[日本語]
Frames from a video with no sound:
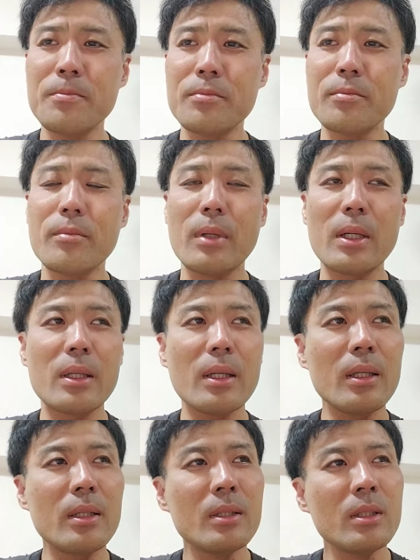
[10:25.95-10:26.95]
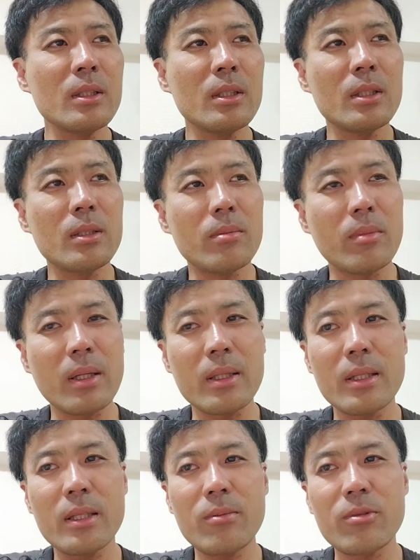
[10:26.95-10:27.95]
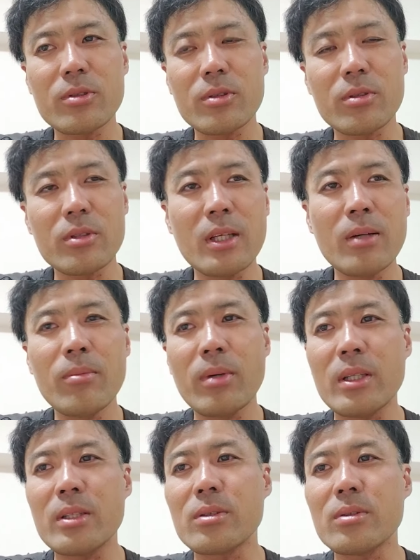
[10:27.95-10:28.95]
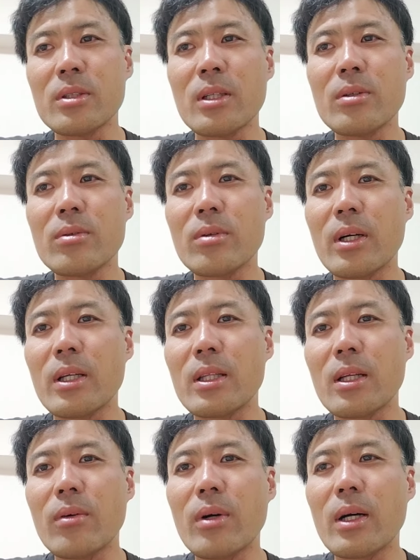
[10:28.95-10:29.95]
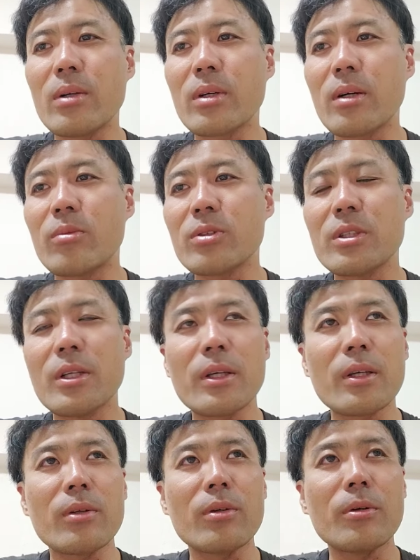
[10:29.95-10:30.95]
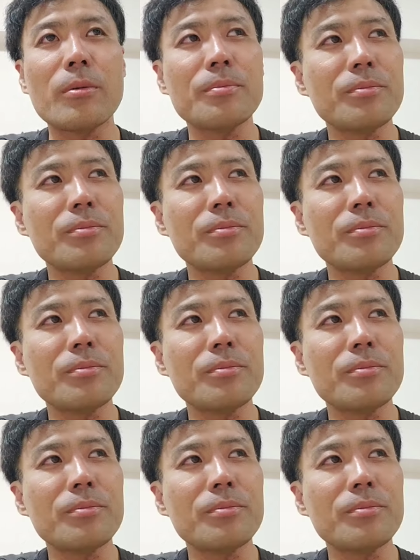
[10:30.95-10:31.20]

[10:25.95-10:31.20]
まだまだでもその難波に住んでるとかやったらわかるかもしれんけど